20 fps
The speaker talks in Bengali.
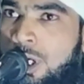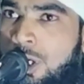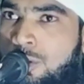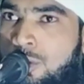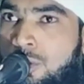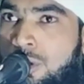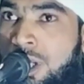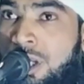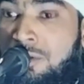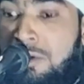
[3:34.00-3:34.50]
মনে
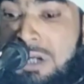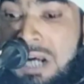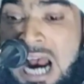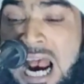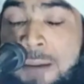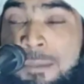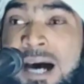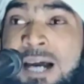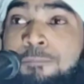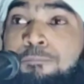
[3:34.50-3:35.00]
করি
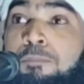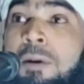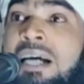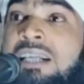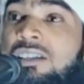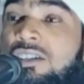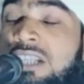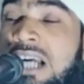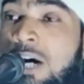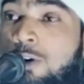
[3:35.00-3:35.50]
আমার
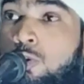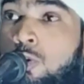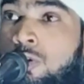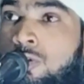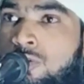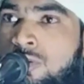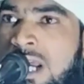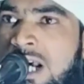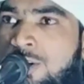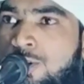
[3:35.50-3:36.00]
পাঁচটা
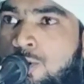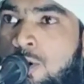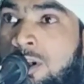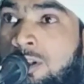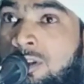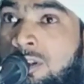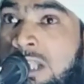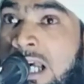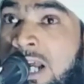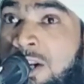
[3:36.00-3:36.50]
কন্যা
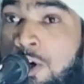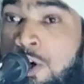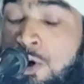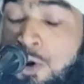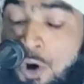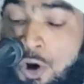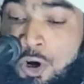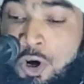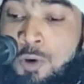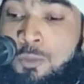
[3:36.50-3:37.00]
সন্তান
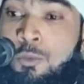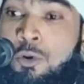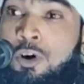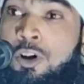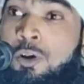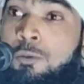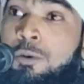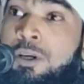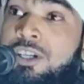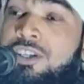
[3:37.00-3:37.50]
ওগো
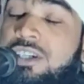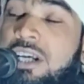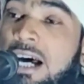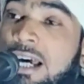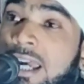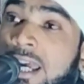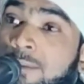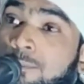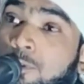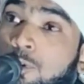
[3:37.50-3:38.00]
মৌলবি
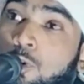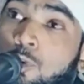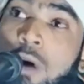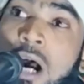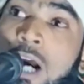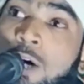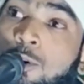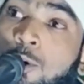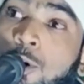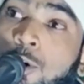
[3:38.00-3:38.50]
সাহেব
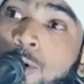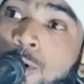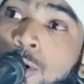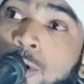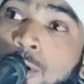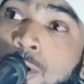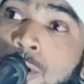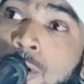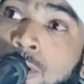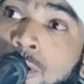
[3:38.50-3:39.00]
দোয়া
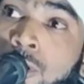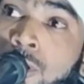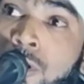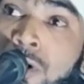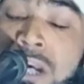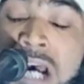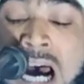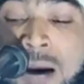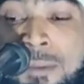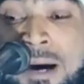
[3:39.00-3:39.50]
করুন
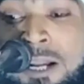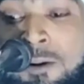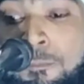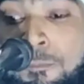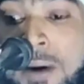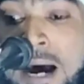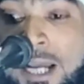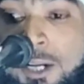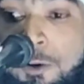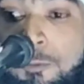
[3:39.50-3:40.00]
আমার
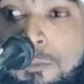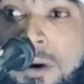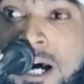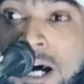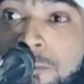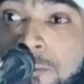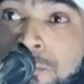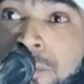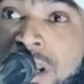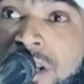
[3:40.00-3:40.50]

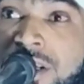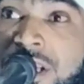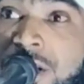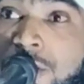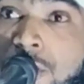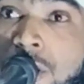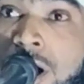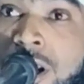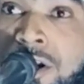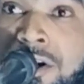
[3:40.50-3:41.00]
বারোবার বেটি
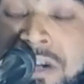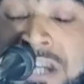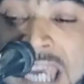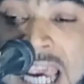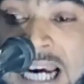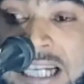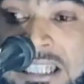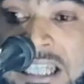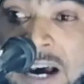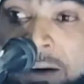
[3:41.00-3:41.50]
হয়
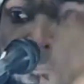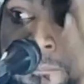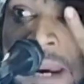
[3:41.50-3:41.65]
একটা